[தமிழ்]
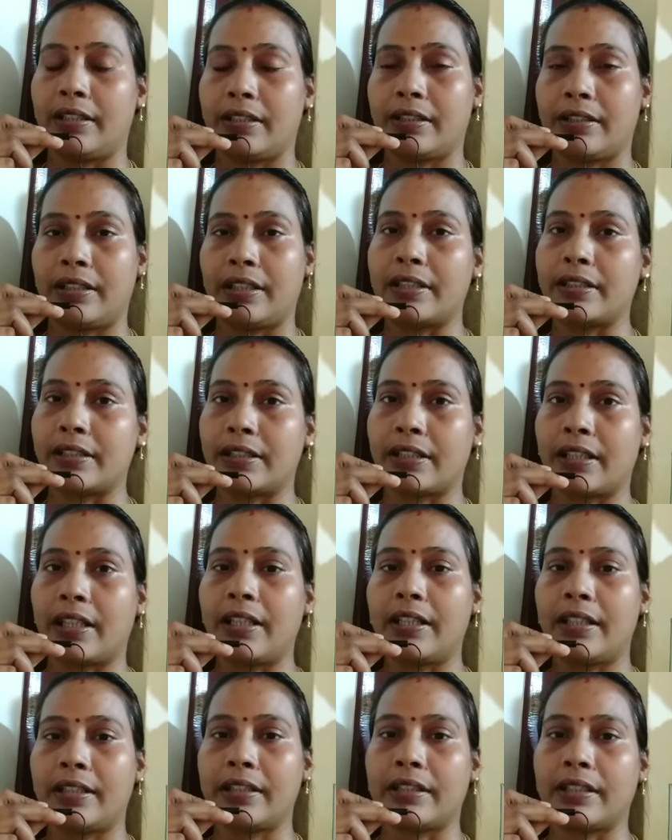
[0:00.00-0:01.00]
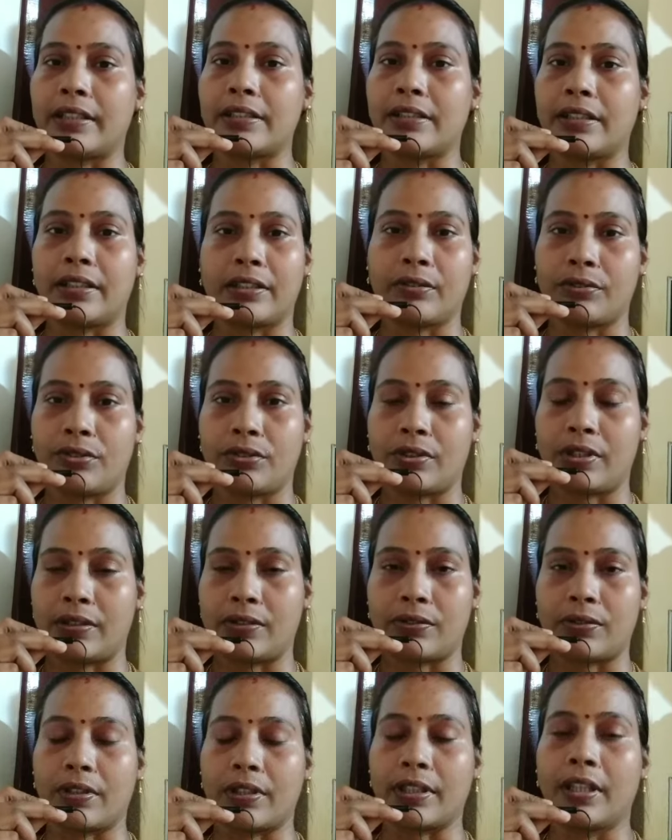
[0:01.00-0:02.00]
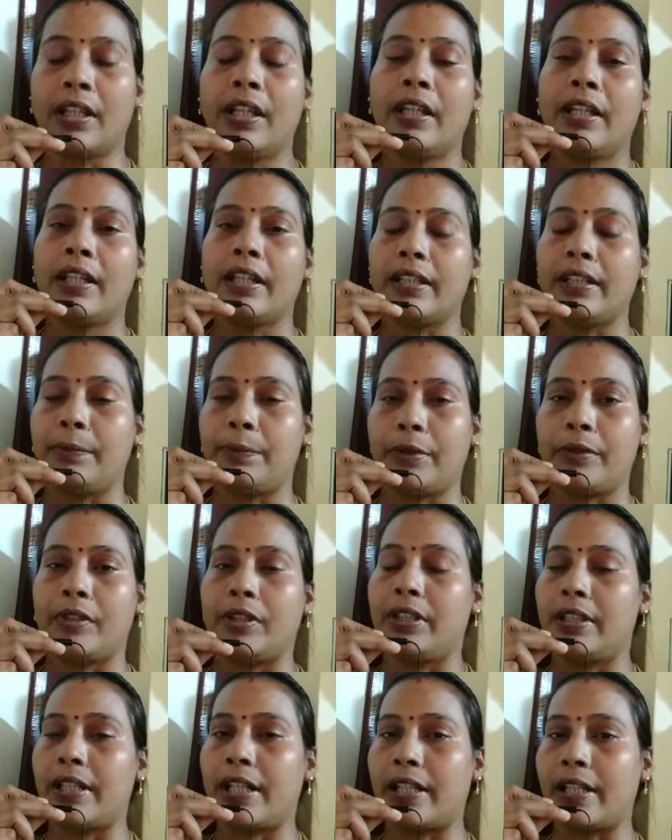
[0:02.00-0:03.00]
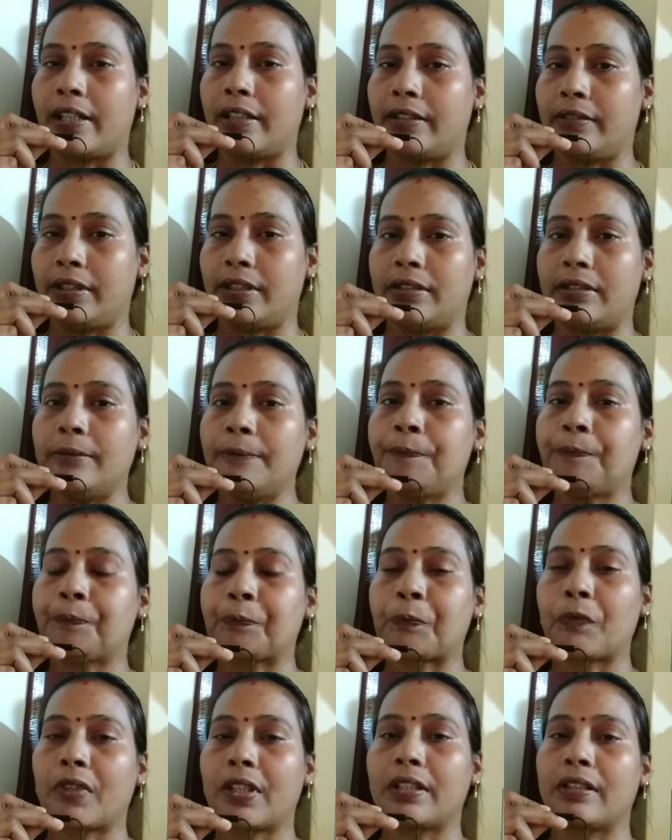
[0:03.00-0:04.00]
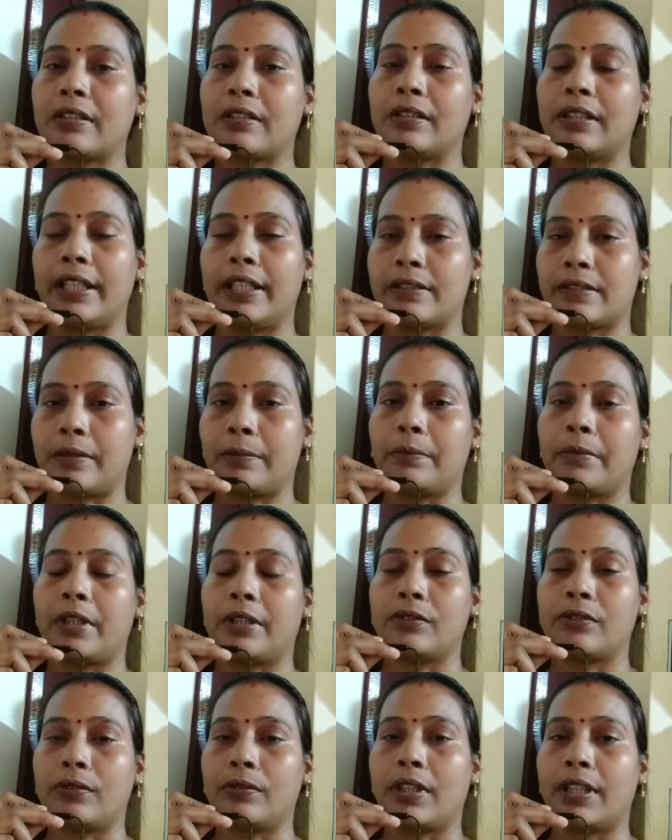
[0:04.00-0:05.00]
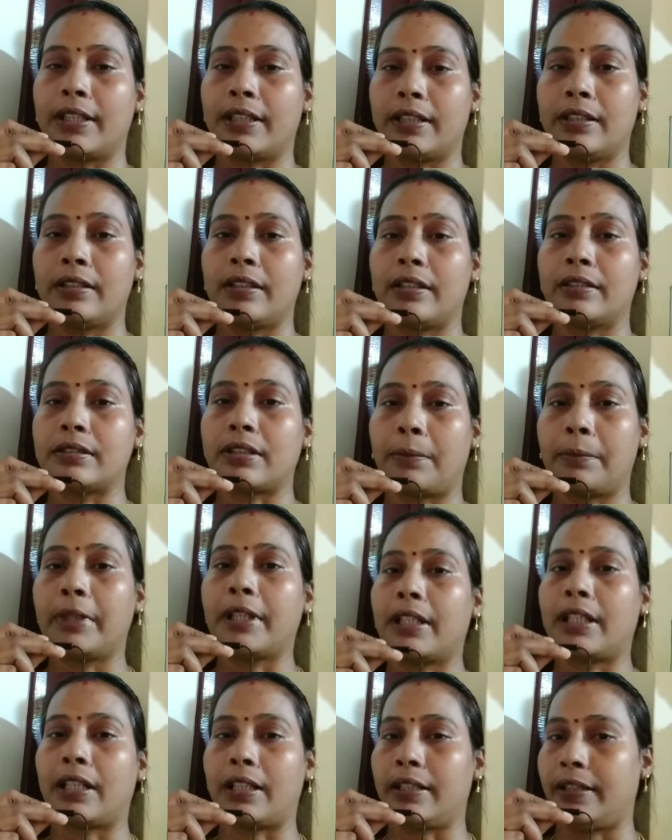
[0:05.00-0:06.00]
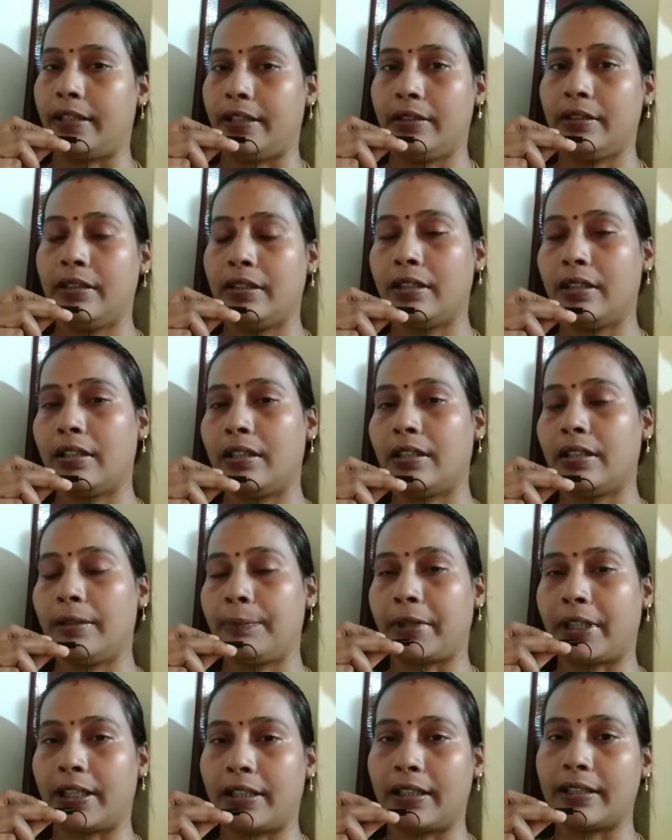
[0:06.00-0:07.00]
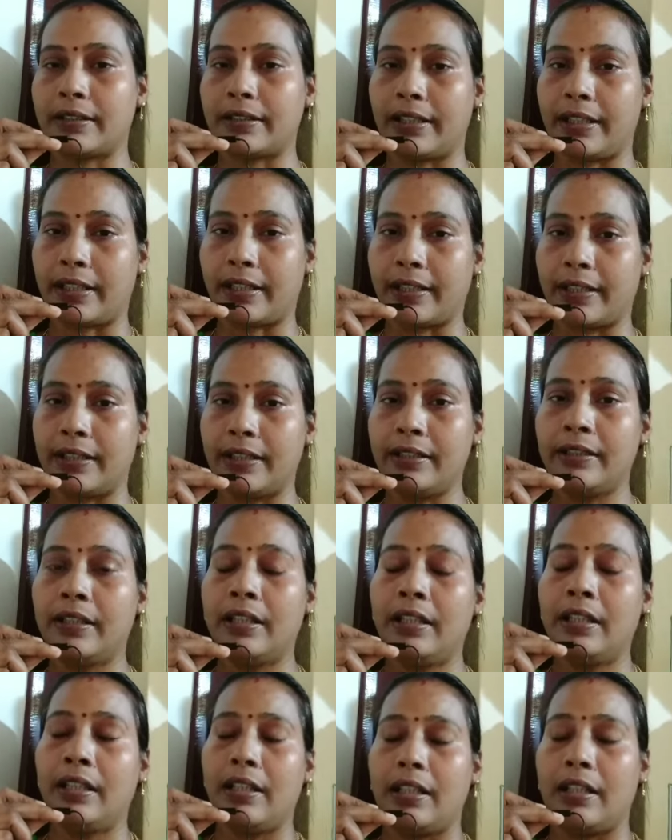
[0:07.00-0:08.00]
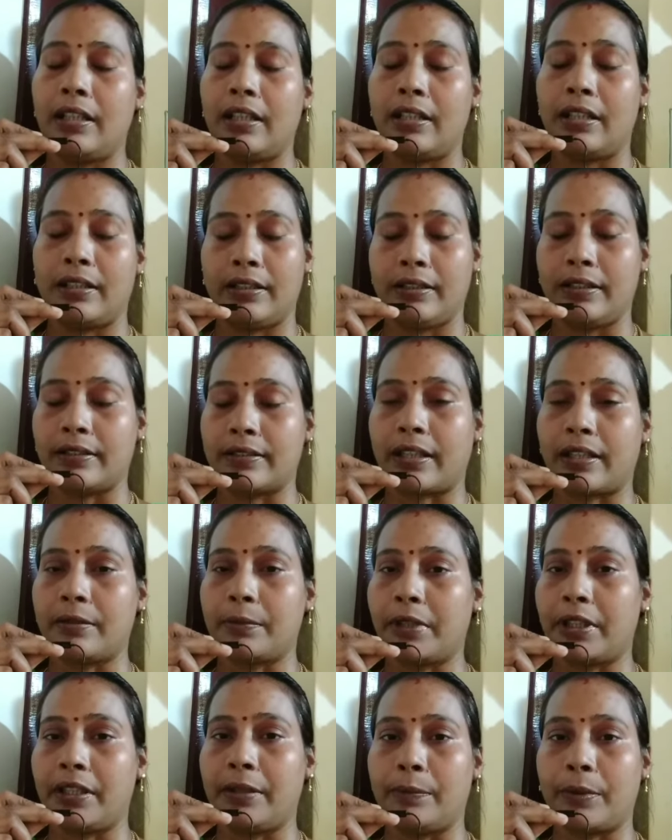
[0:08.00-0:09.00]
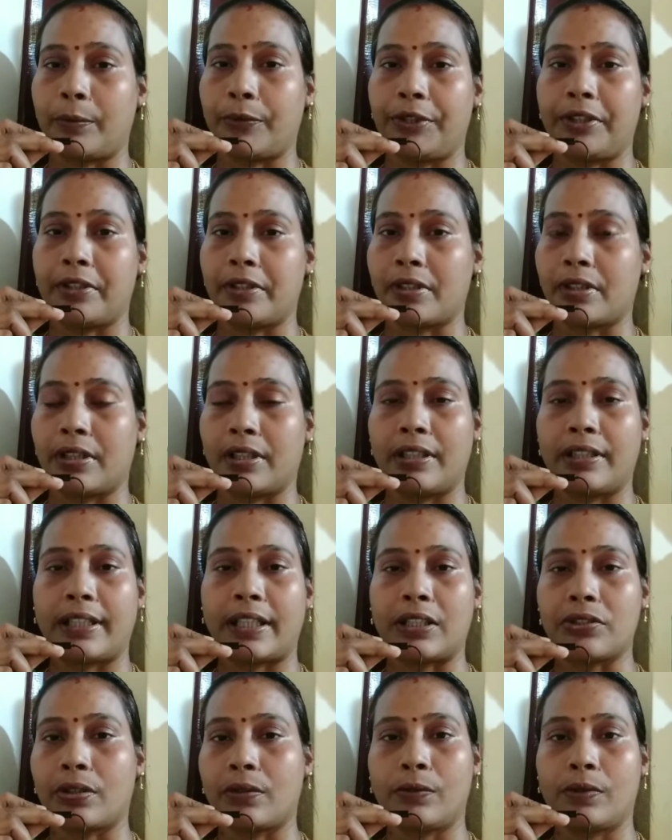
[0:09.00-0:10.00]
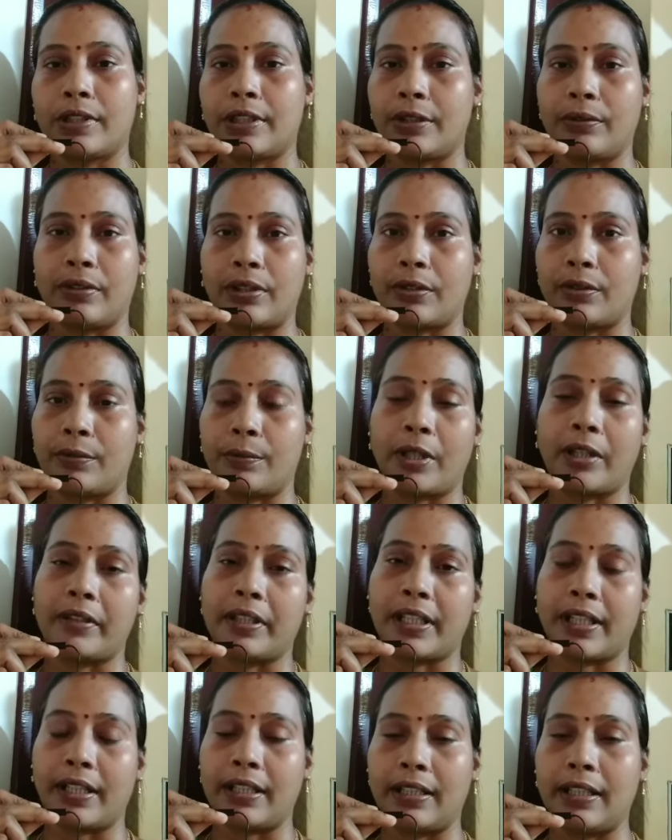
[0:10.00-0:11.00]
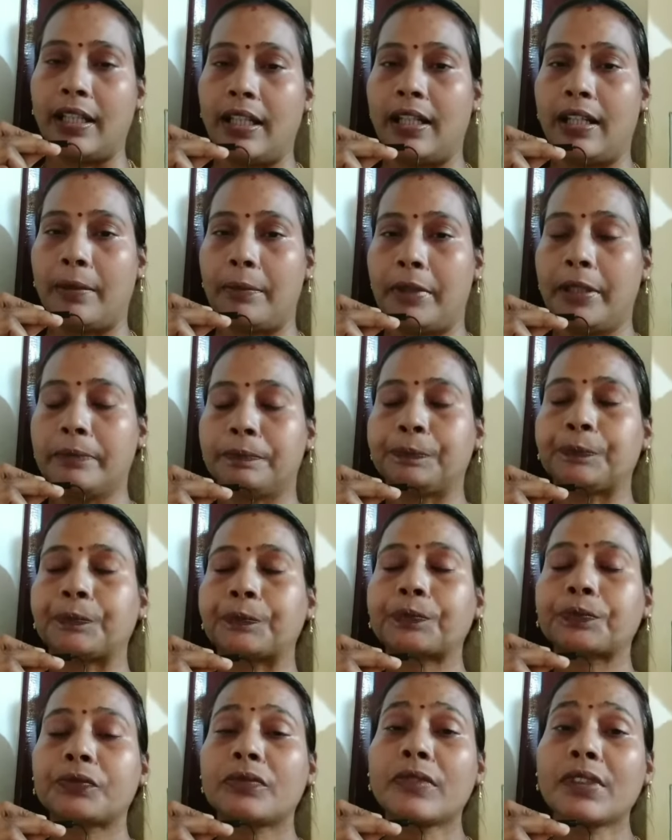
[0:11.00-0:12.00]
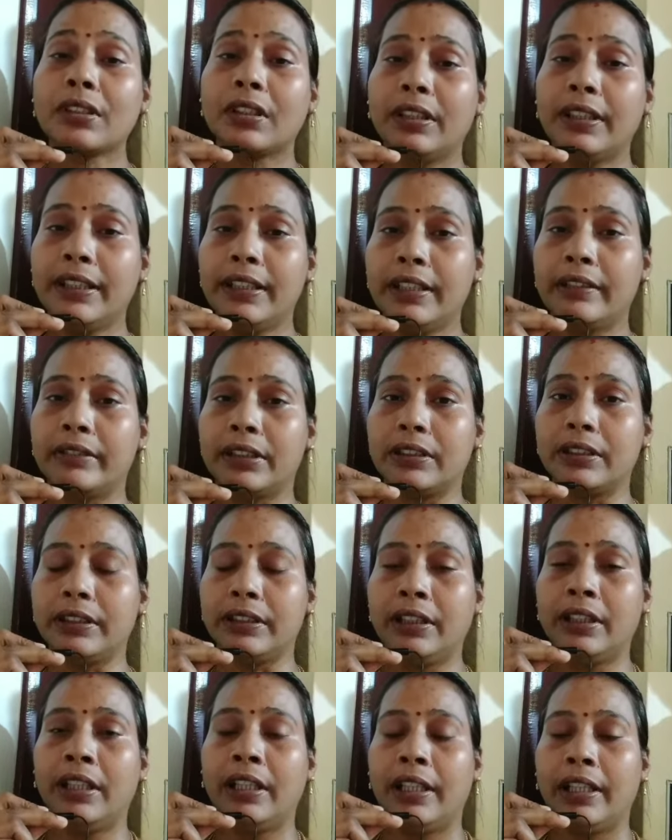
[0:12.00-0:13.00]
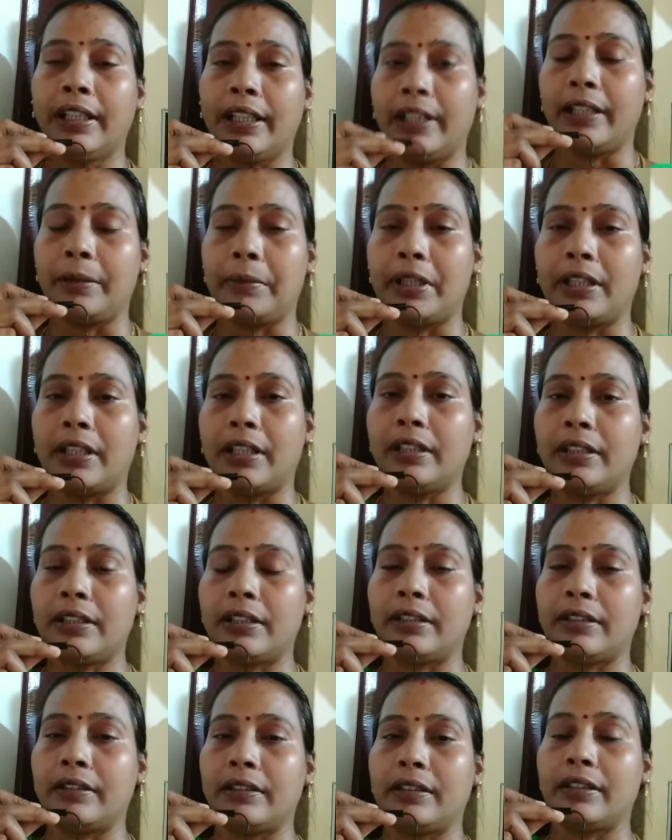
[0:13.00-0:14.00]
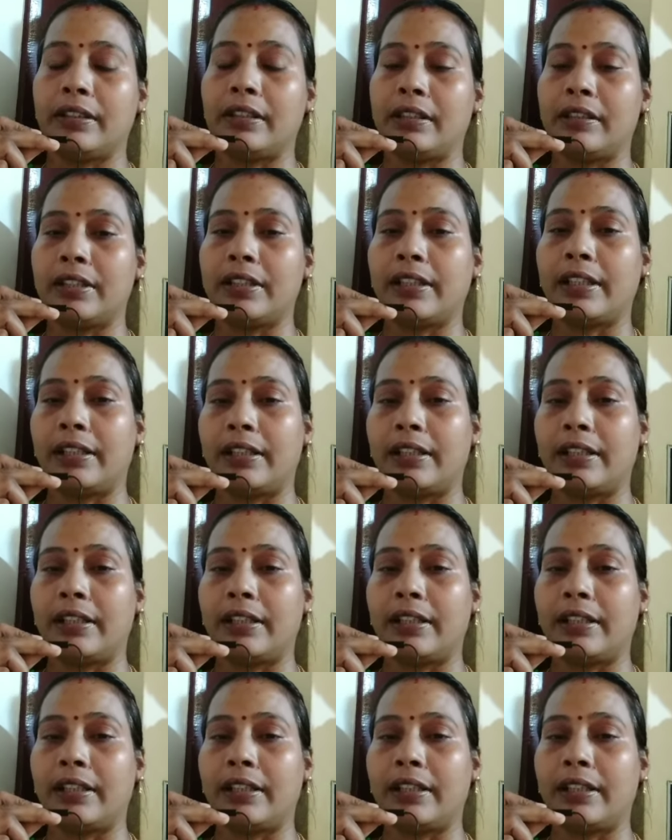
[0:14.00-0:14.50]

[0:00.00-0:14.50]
தெரிஞ்சுக்கலாம் எனக்கு தெரிஞ்சதை கொஞ்சம் நான் சொல்கிறேன் இப்போ வந்து நடுறது வந்து லேட் சம்பான்னு சொல்லுவாங்க அதாவது சம்பா தாளடி இப்போ அதுதான் செய்கிறாங்க இந்த சாகுபடி இப்போ போயிட்டுருக்கு தஞ்சாவூர் திருவாரூர் மாவட்டங்கள் எல்லாமே இதில் வந்து என்ன அப்படின்னா இது இதில் வந்து